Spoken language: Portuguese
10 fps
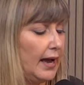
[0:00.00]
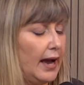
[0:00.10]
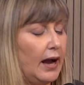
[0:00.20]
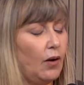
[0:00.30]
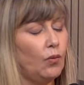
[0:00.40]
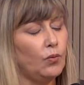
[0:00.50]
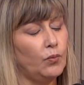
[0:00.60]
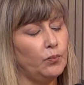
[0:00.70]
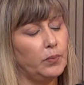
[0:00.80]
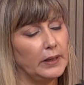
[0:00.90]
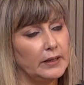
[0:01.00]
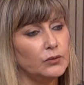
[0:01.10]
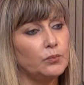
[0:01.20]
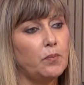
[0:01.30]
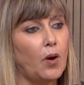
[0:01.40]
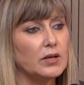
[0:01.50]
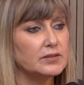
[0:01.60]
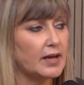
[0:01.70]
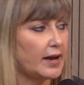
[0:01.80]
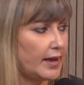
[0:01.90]
a um plano
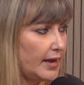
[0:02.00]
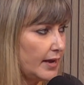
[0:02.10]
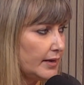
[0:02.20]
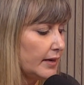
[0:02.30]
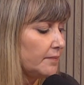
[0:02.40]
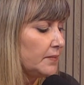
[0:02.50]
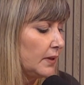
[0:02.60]
pós-carreira,